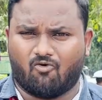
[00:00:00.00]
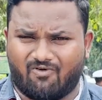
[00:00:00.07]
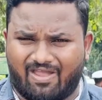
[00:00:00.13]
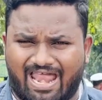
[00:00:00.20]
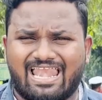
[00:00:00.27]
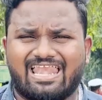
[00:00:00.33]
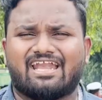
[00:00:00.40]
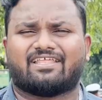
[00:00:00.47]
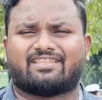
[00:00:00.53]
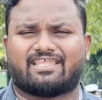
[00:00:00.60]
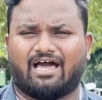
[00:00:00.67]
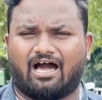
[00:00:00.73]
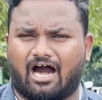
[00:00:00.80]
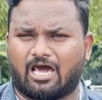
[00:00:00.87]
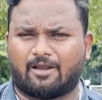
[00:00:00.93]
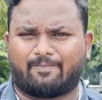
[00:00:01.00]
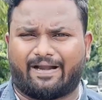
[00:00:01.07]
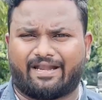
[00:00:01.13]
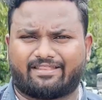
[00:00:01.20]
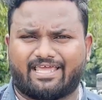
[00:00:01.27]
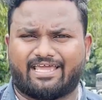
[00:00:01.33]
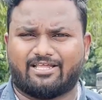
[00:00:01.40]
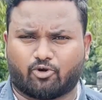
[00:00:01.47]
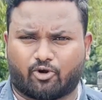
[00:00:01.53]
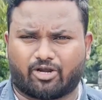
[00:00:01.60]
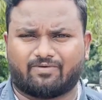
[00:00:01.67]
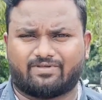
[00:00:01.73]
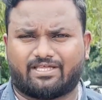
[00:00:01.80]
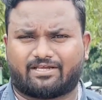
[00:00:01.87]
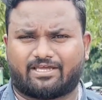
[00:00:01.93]
வேலைநிறுத்த ஆர்ப்பாட்டத்தை
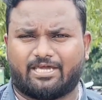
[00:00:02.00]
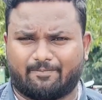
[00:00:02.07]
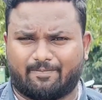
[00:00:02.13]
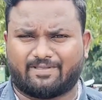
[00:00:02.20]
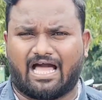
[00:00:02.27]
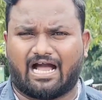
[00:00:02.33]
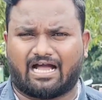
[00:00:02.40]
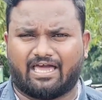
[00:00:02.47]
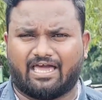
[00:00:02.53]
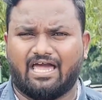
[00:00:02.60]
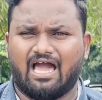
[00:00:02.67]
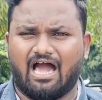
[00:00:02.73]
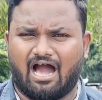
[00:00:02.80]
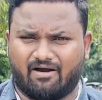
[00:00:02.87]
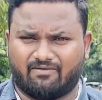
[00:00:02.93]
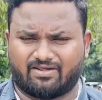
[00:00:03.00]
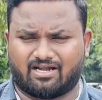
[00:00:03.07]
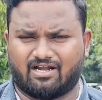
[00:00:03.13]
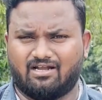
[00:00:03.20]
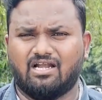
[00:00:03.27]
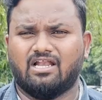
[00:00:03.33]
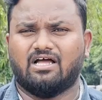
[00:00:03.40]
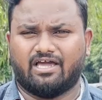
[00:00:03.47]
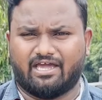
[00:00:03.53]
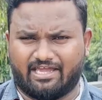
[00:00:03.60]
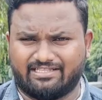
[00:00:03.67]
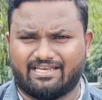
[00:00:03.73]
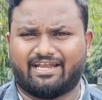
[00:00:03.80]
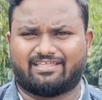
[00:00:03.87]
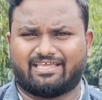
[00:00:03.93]
தொடர்வதற்கு இருப்பதாக அவர்கள்
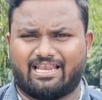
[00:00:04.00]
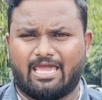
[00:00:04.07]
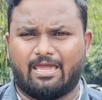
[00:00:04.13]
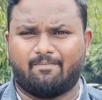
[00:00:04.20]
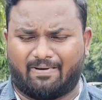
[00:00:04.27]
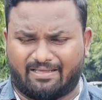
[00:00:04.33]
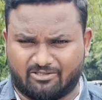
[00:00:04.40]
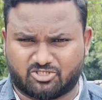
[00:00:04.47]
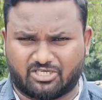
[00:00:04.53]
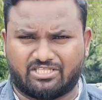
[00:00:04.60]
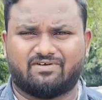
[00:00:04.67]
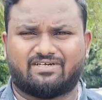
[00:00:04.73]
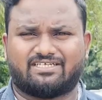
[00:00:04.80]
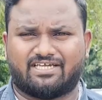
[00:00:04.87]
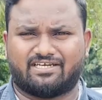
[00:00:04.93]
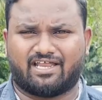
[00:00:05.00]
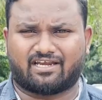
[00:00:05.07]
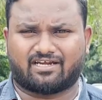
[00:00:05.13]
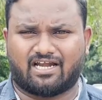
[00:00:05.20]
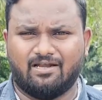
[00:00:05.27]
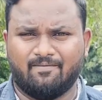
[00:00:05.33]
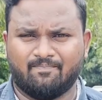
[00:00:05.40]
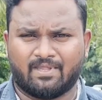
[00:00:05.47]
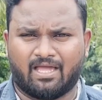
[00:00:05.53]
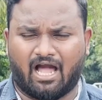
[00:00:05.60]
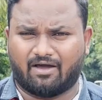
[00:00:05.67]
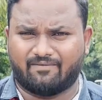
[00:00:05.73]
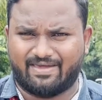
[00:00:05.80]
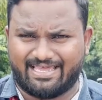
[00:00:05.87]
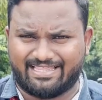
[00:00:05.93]
இந்த இடத்திலே பதிவு செய்துவிட்டு சென்றார்கள்
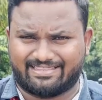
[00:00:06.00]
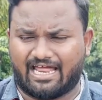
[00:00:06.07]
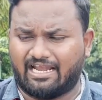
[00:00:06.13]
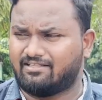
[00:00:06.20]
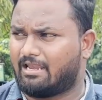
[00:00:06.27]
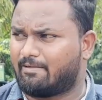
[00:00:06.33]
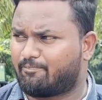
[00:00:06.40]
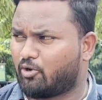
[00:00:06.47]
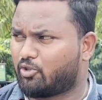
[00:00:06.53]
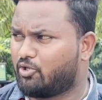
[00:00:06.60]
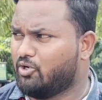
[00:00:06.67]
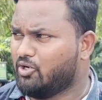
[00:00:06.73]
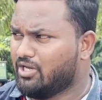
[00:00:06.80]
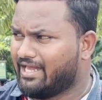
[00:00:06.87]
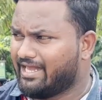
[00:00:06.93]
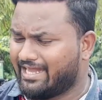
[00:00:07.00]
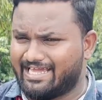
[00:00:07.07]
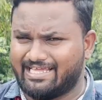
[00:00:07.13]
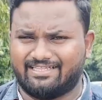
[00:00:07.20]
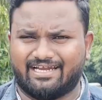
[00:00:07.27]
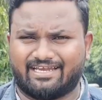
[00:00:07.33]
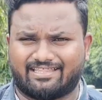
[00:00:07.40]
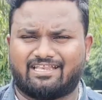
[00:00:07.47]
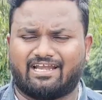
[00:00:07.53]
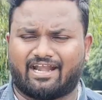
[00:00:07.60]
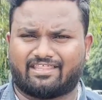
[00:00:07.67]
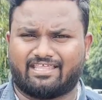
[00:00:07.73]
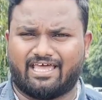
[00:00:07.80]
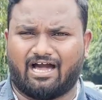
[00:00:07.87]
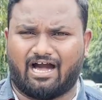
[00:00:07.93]
ஆகவே இத்தான் தற்பொழுது இந்த இடத்தில்
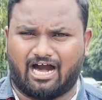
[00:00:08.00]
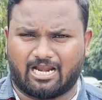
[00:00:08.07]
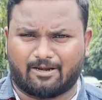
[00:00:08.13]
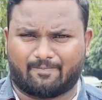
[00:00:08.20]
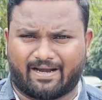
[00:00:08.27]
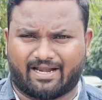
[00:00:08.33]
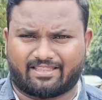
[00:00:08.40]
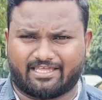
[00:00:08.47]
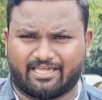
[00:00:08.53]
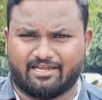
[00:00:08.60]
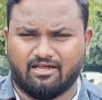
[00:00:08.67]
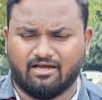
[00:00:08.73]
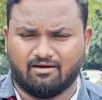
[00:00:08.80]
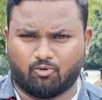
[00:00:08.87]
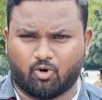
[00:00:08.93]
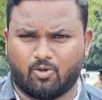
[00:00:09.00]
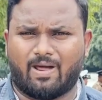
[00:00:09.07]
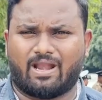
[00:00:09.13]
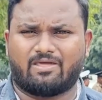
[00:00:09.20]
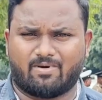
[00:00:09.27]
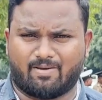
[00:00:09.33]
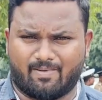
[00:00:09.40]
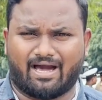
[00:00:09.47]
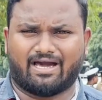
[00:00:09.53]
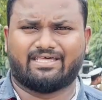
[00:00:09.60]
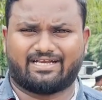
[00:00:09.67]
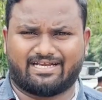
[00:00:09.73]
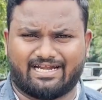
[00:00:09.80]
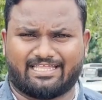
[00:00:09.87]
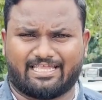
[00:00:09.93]
நடந்த ஆர்ப்பாட்டத்தின் முழுமையான பெருமாக
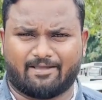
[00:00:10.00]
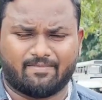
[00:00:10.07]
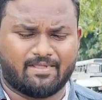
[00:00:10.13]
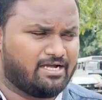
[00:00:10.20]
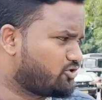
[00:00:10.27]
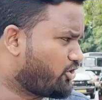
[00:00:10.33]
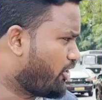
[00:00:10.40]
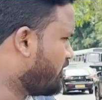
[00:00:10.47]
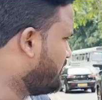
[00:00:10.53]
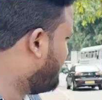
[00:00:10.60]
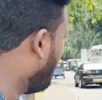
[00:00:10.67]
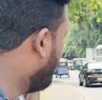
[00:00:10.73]
இருக்கிறது தொடர்ந்தும்